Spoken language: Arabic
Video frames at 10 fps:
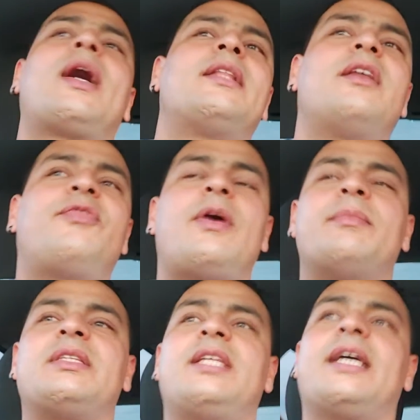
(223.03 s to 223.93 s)
قدا فيها
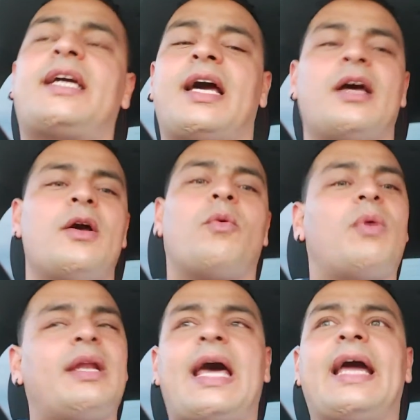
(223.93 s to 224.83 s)
من تيكا
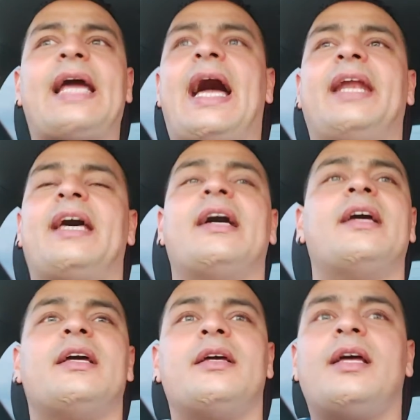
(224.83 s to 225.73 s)
والله احنا اه,
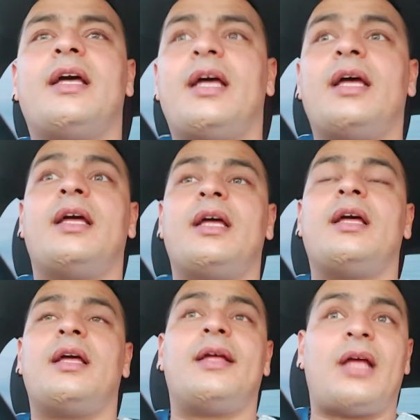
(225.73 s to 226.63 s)

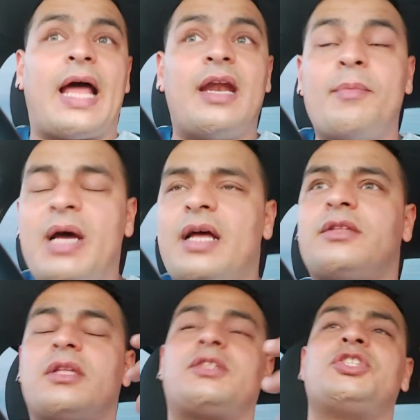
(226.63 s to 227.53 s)
آه، على ما
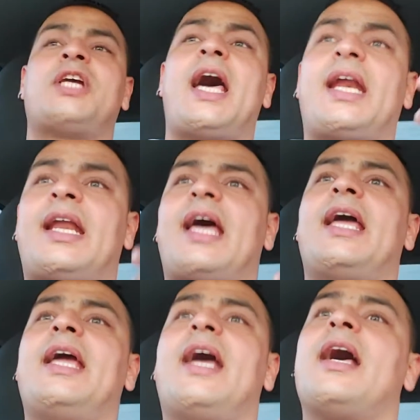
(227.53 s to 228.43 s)
تجهرنا
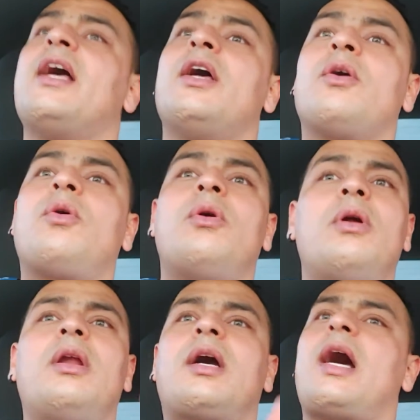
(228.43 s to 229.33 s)
هي
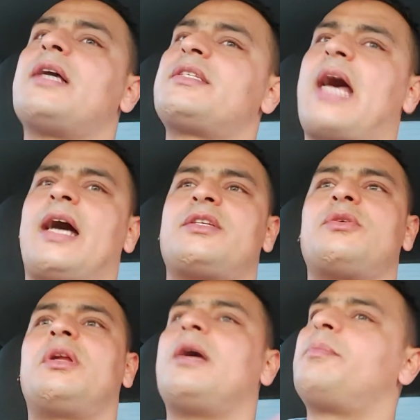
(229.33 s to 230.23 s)
نقولوا لك اه صح
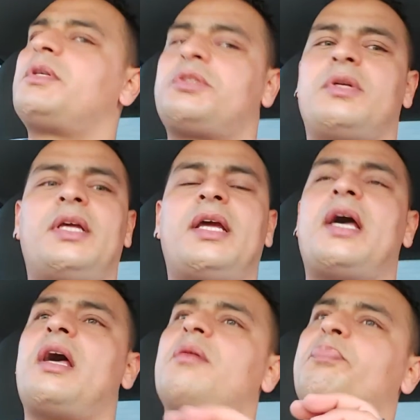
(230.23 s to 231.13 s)
سوريا
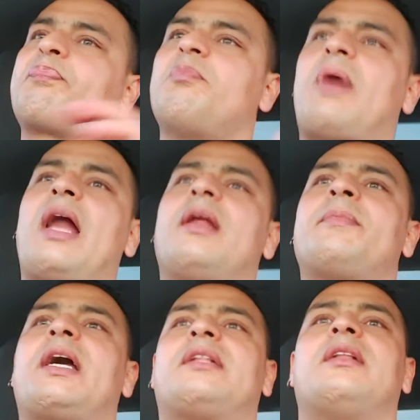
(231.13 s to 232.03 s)
برجولية معلم
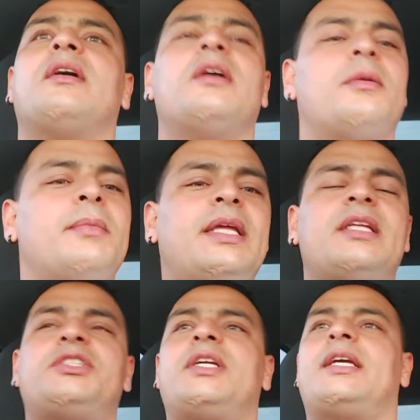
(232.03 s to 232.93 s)
قتلة
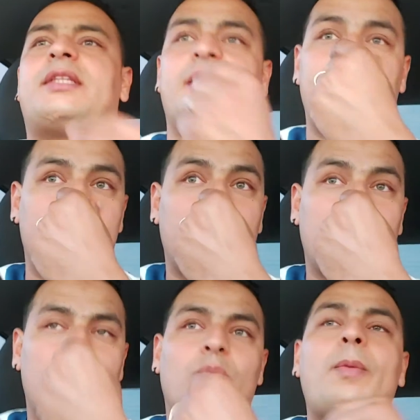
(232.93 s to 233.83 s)
منين شريتها
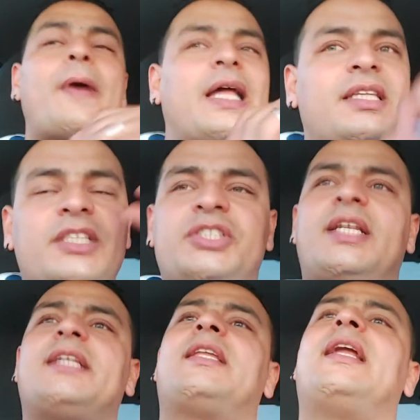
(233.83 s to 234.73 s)
وبقداش
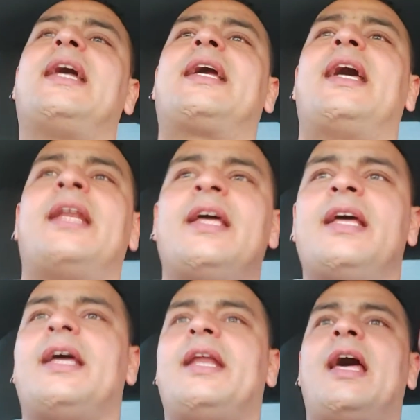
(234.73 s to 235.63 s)
شريتها الا كان
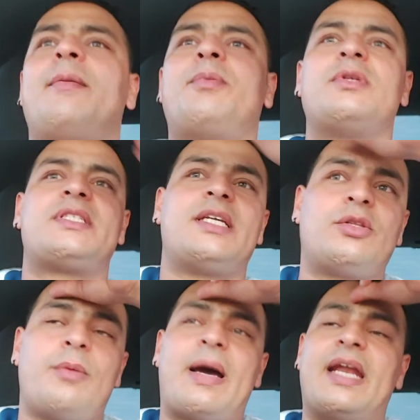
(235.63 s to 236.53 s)
نحب
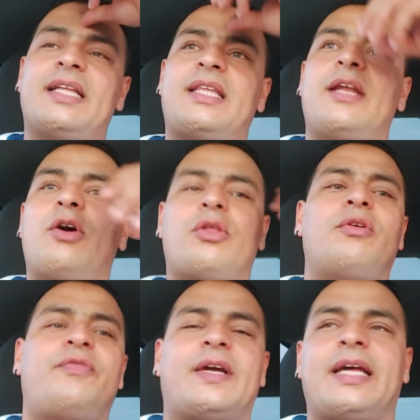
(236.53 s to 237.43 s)
نزيدوا معناتها
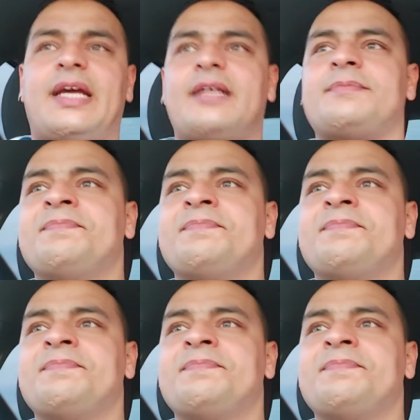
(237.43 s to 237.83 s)
ناخذوا فكره